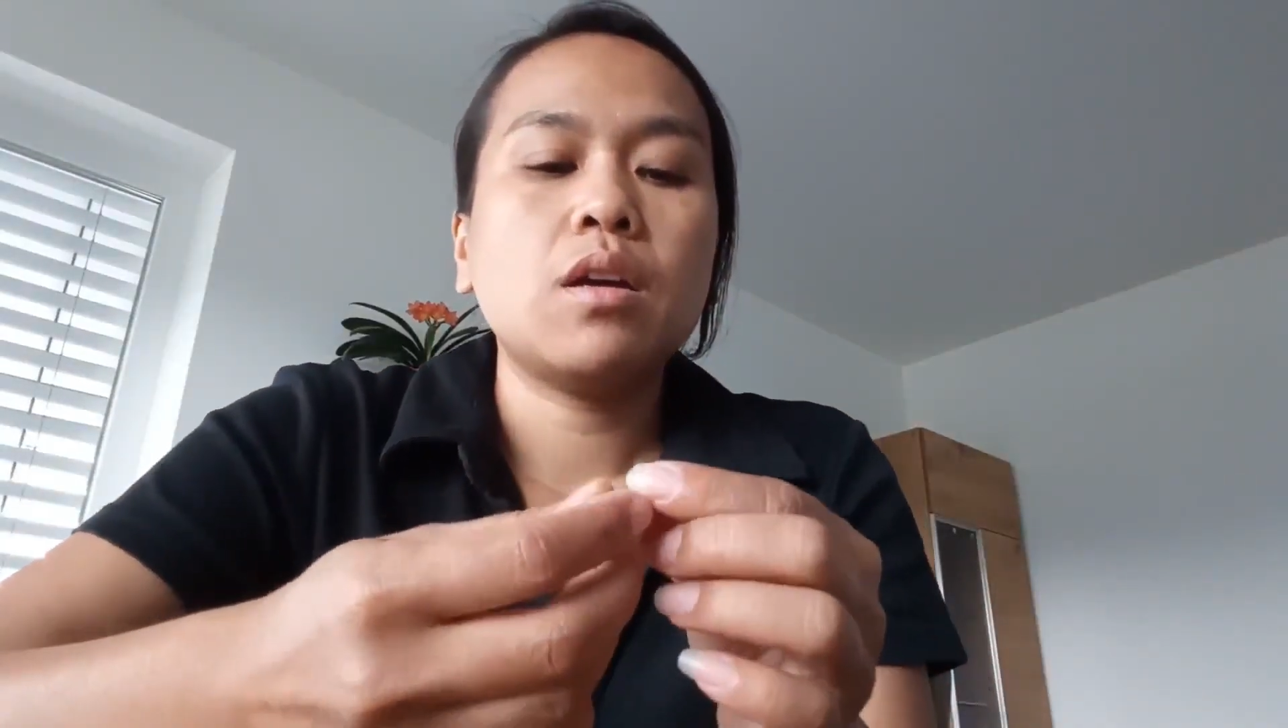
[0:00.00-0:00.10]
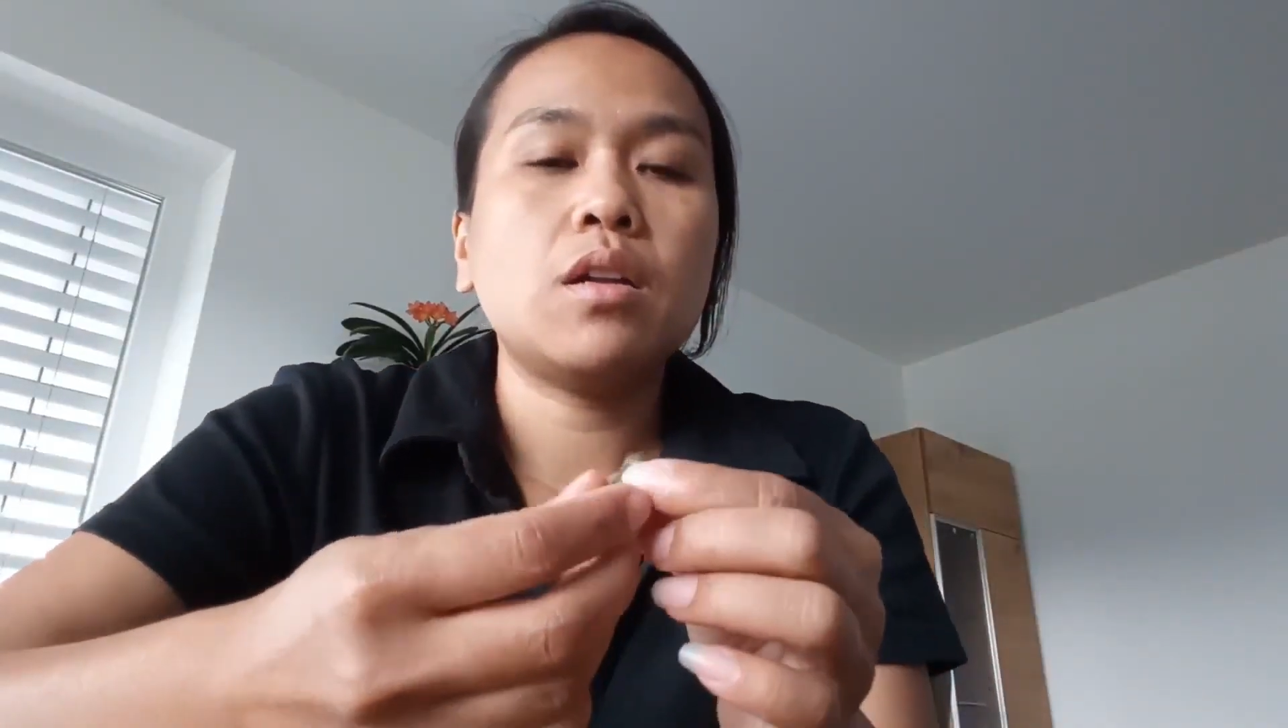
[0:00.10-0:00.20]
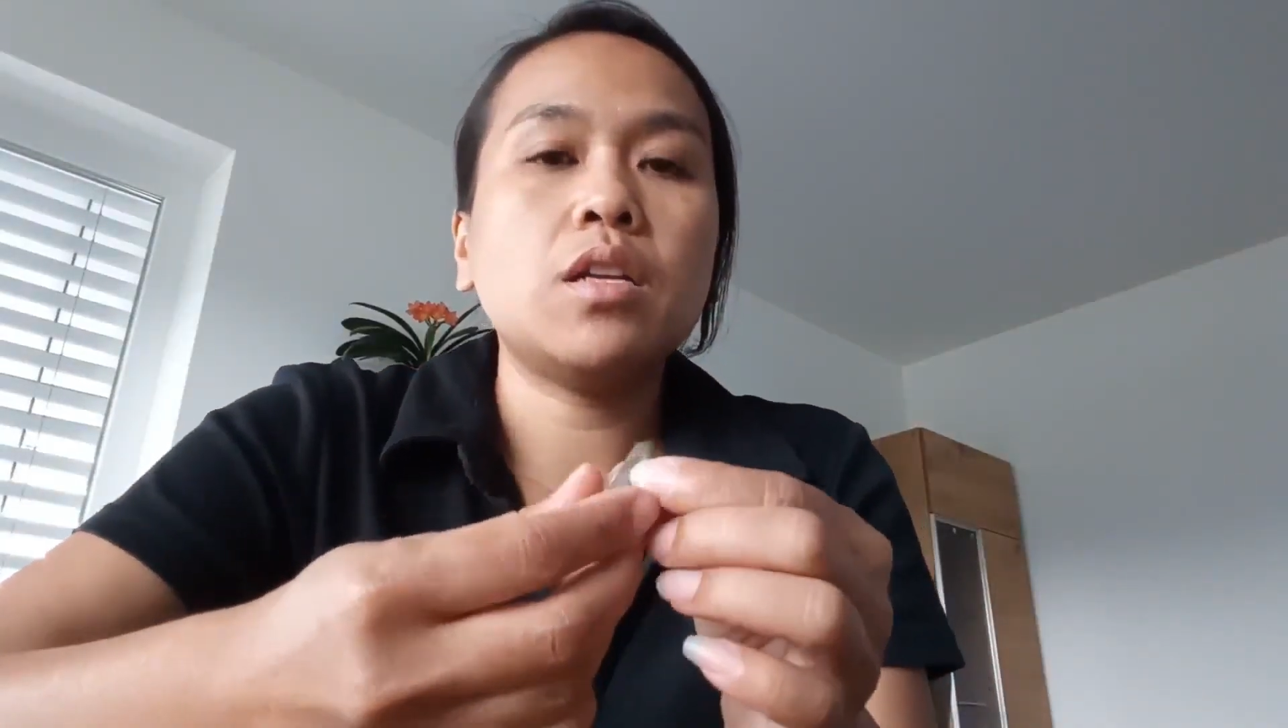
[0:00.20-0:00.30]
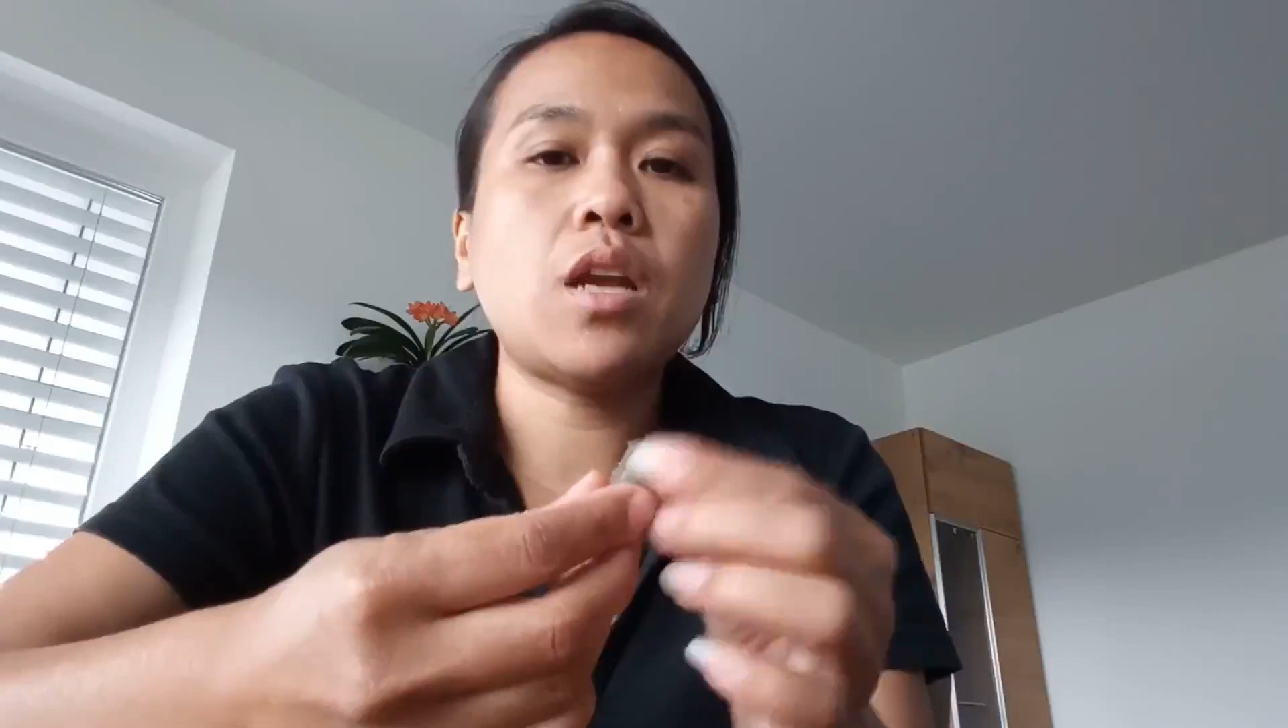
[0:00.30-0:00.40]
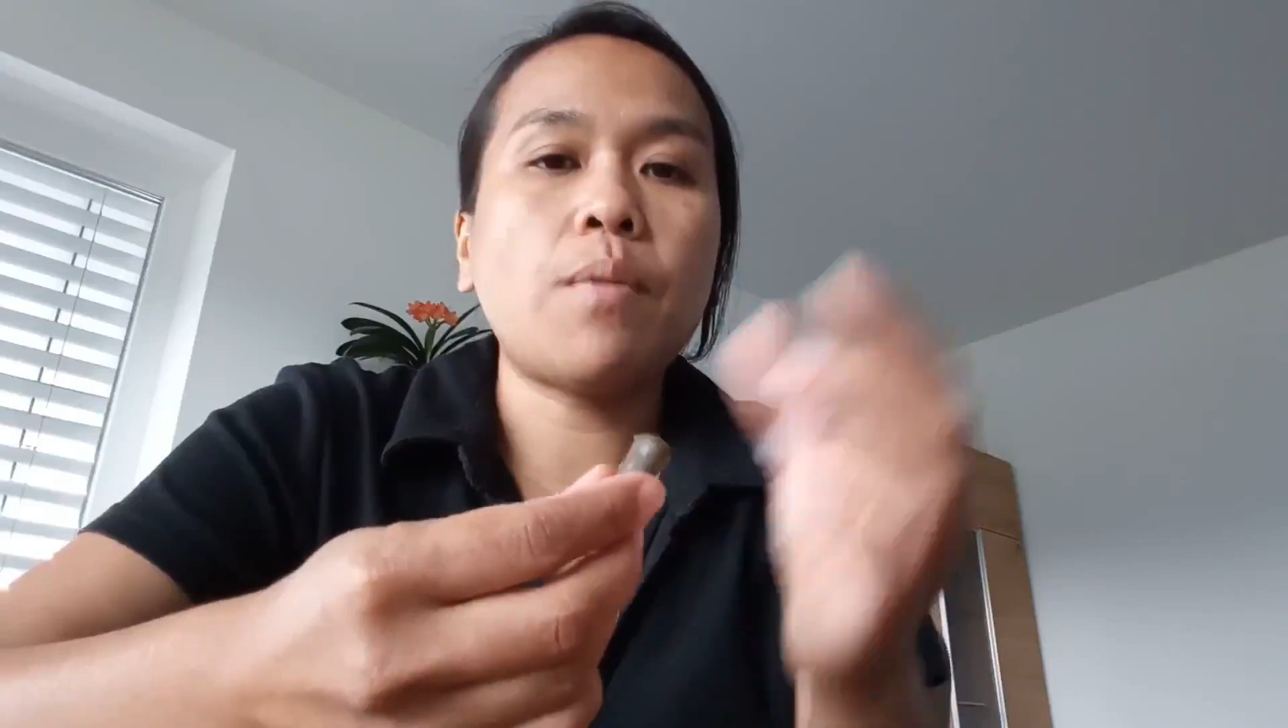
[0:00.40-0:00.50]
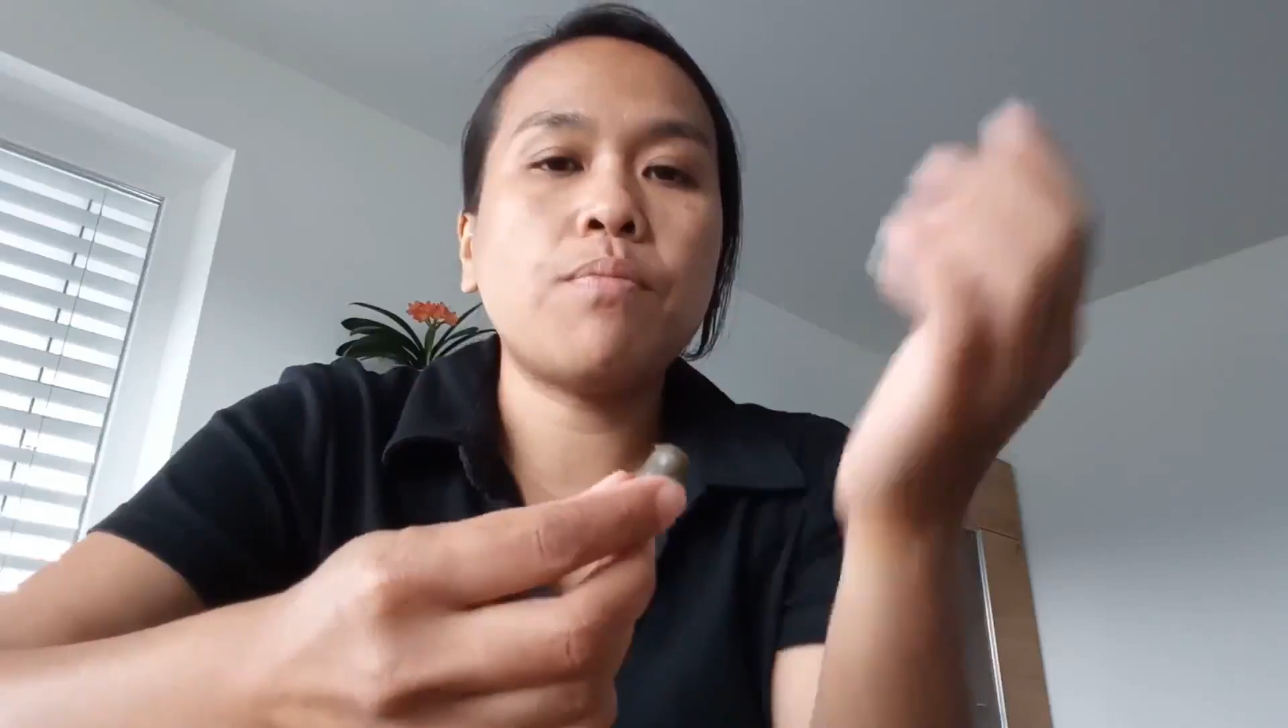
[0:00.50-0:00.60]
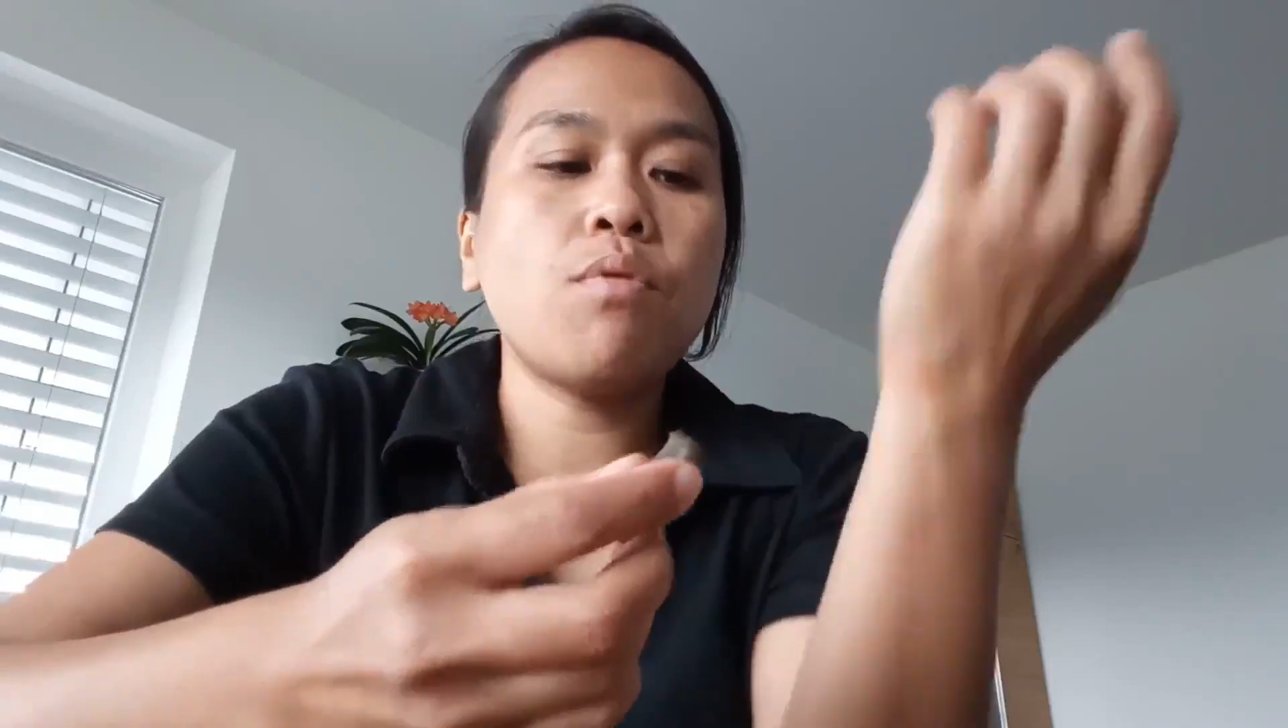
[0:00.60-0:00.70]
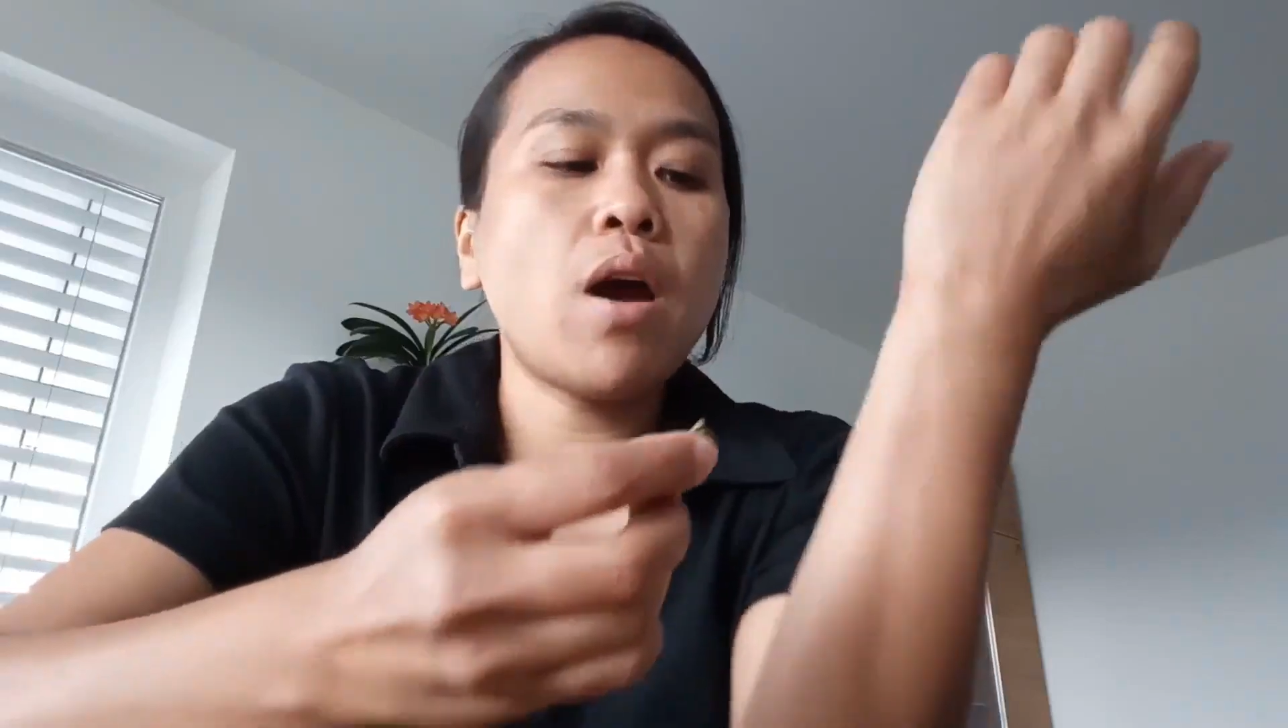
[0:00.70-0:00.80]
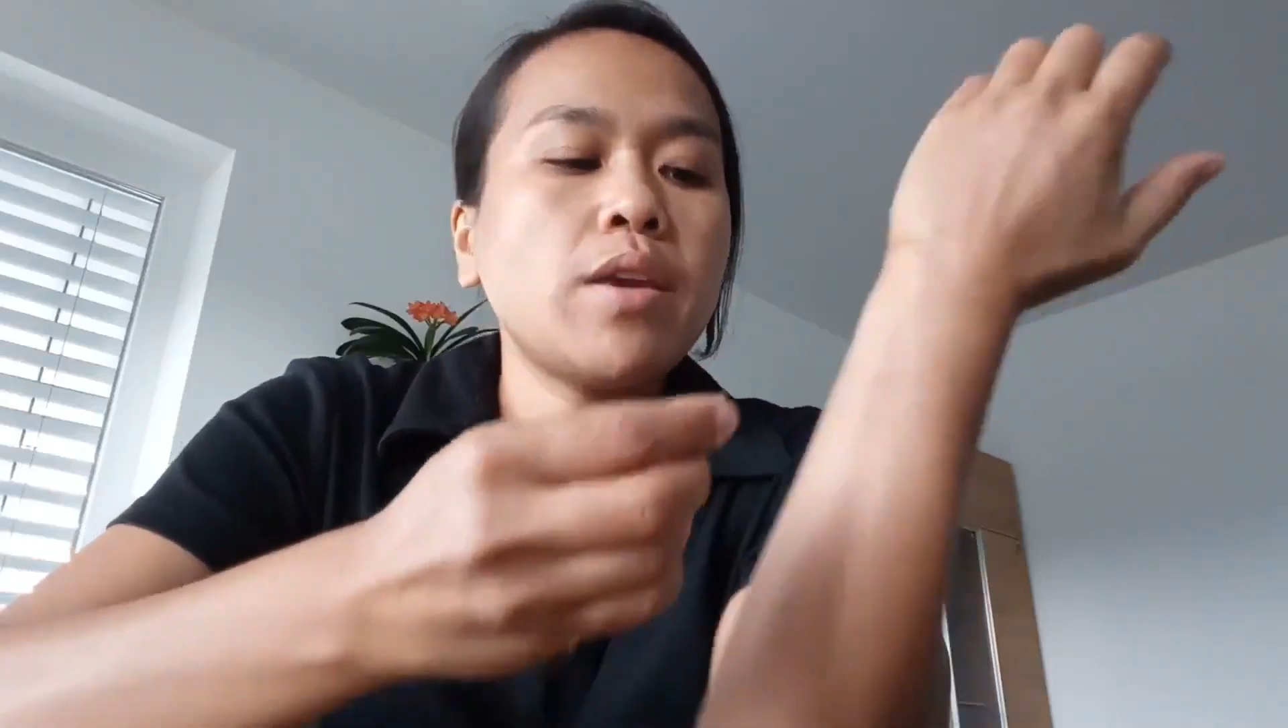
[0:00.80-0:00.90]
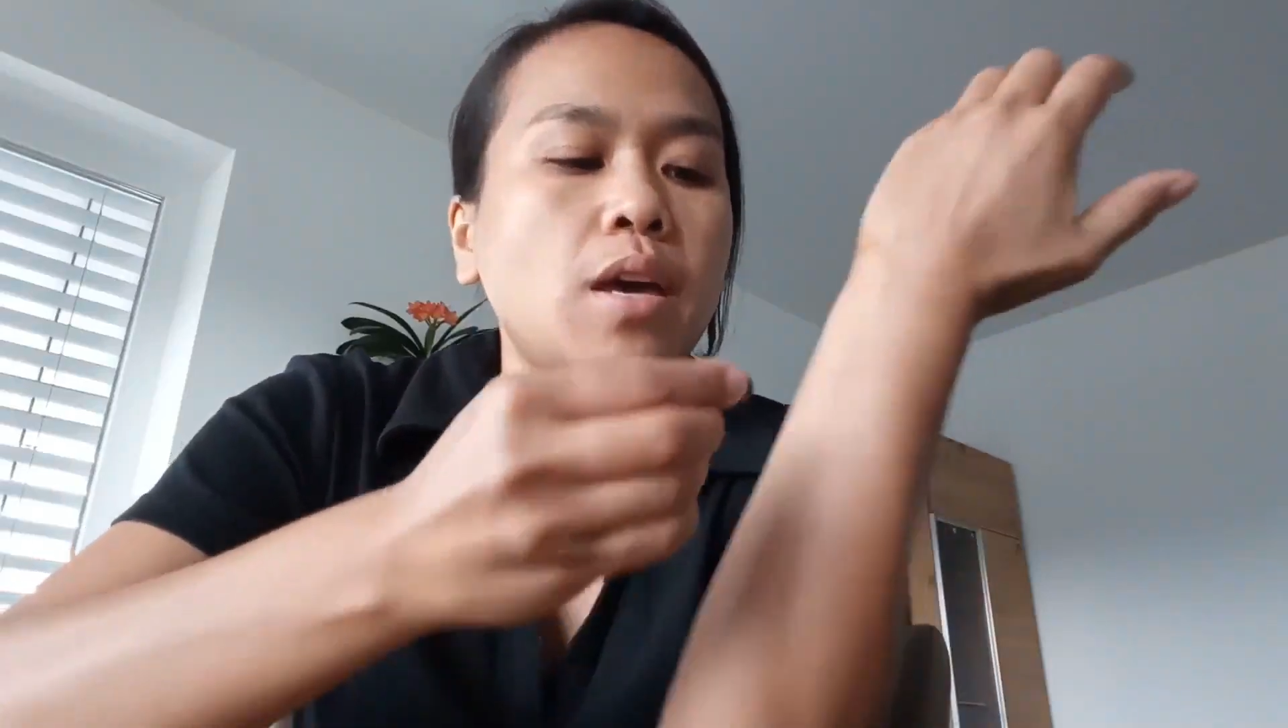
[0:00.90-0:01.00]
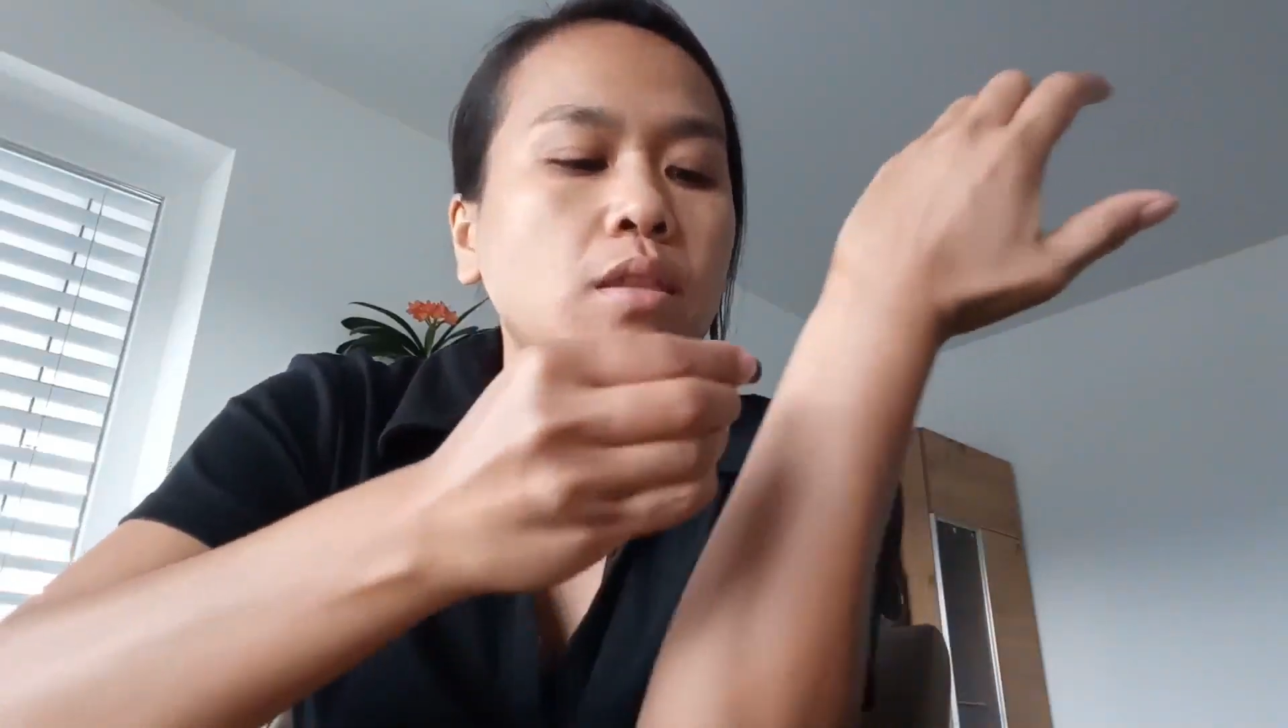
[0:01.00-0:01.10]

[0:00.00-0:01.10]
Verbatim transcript: lidah buaya